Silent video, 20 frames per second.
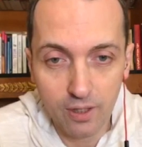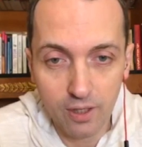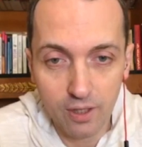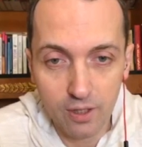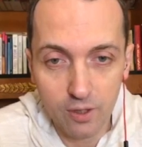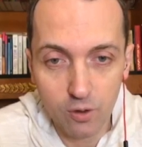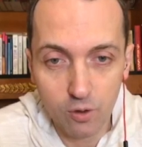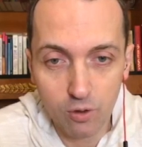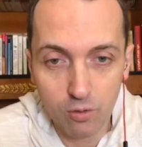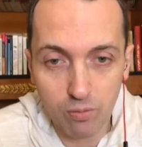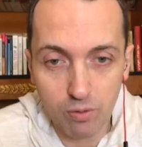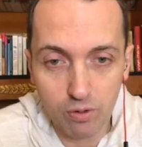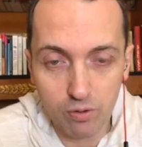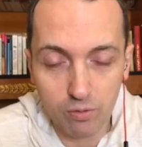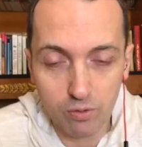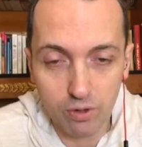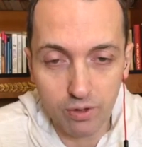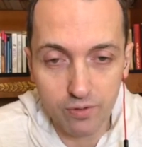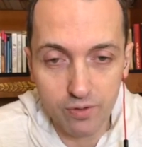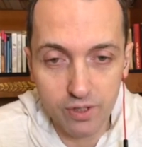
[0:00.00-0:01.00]
Доброго
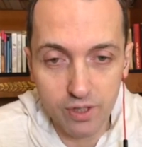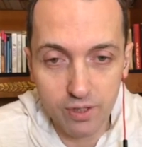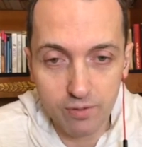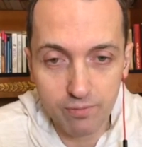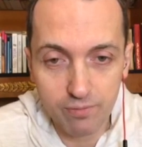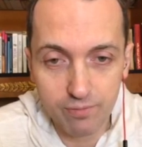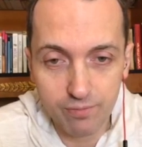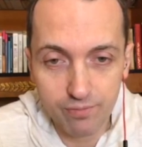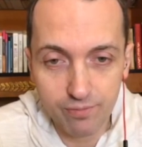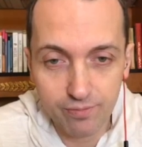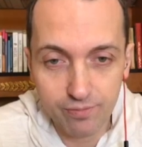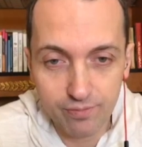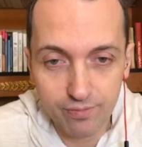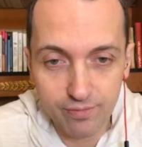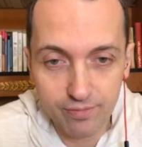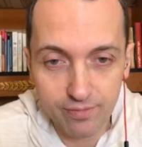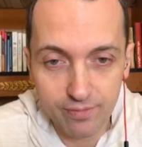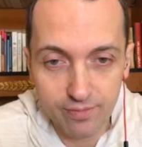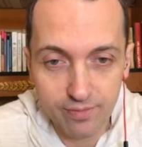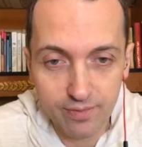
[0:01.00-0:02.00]
утра всем!
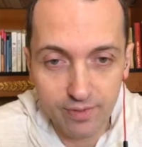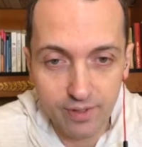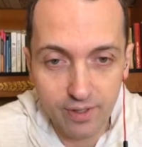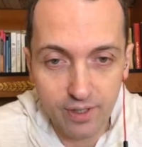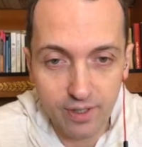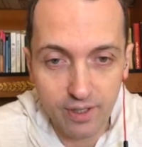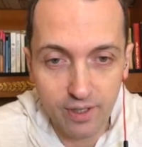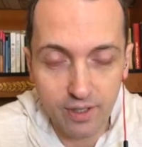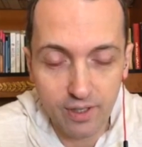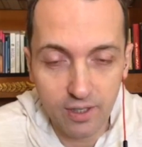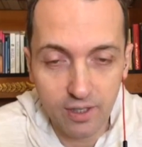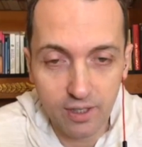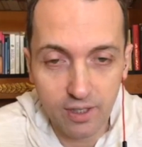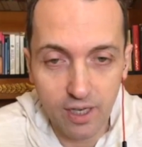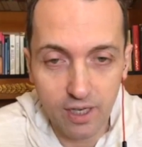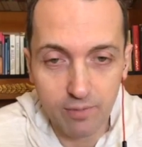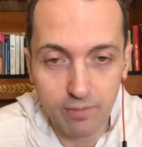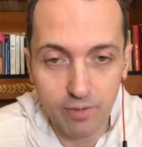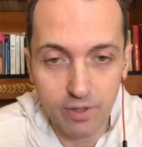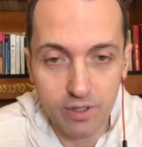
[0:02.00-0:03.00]

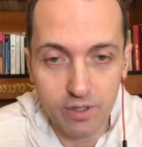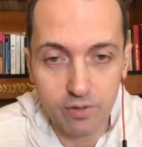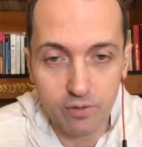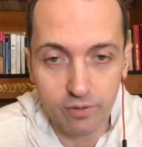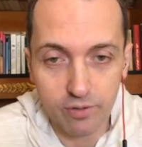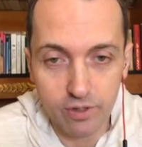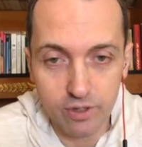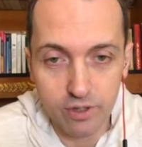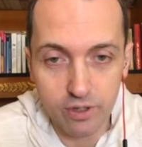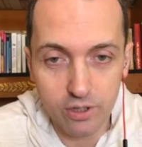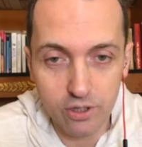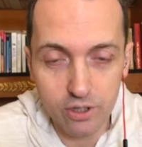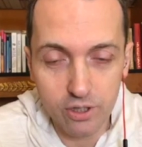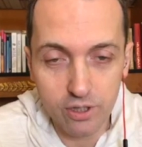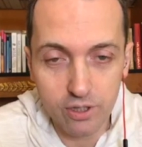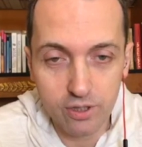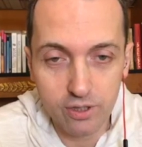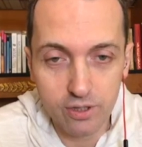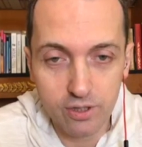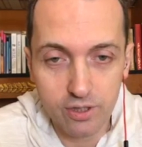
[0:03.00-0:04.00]
Как меня сегодня слышно?
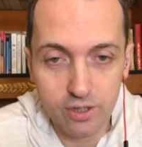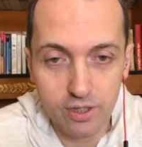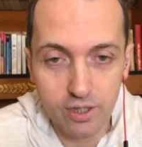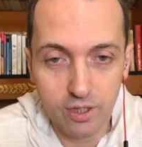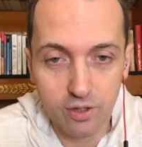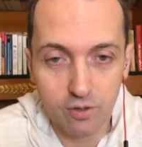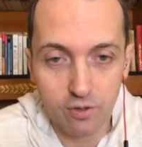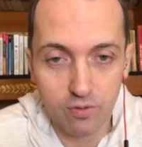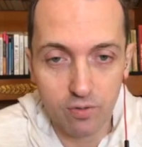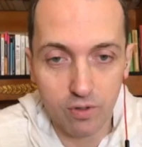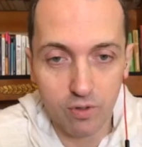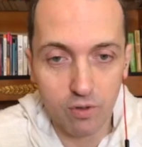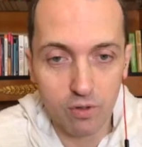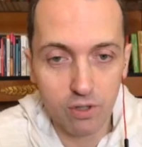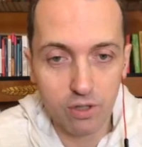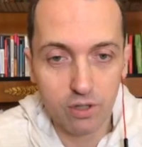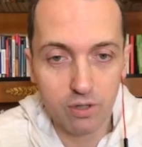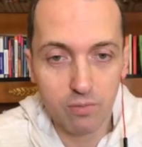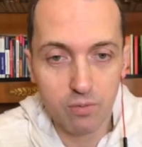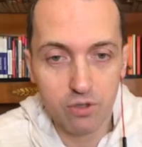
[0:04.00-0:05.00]
С какого города
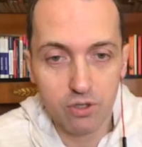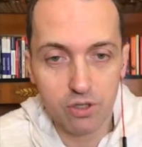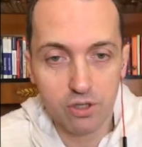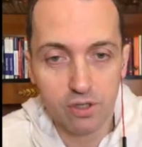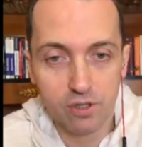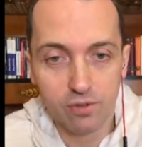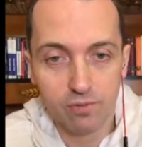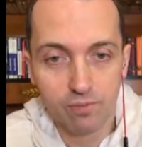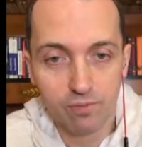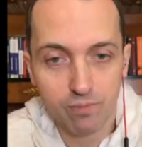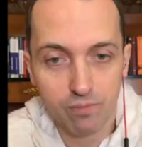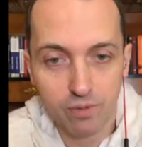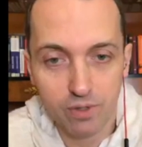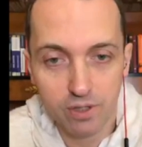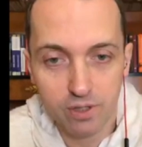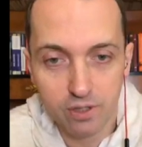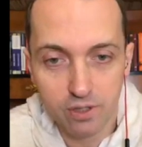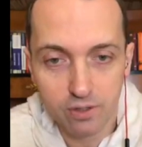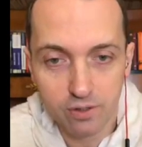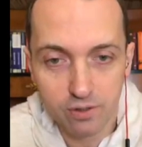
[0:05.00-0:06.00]
напишите? Питер,